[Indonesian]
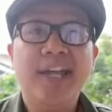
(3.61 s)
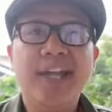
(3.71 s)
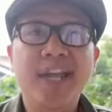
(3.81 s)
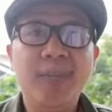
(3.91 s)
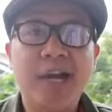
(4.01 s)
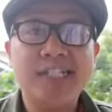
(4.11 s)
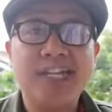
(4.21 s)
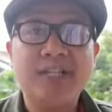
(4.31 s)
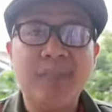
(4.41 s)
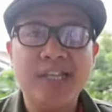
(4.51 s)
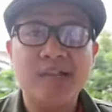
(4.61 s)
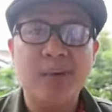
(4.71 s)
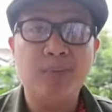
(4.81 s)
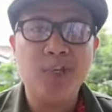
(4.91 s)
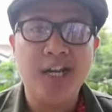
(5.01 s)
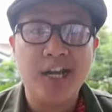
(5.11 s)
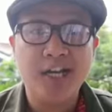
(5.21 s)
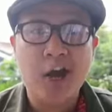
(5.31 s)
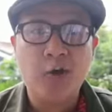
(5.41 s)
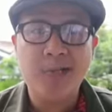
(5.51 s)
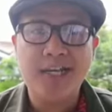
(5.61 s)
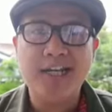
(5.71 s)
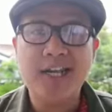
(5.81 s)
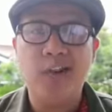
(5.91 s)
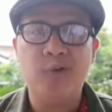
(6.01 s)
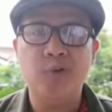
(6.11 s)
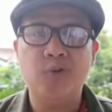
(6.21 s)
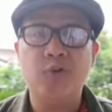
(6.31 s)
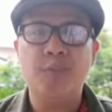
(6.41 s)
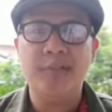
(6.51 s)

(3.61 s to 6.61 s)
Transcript: ingin mengajak teman-teman muda dan kaum milenial untuk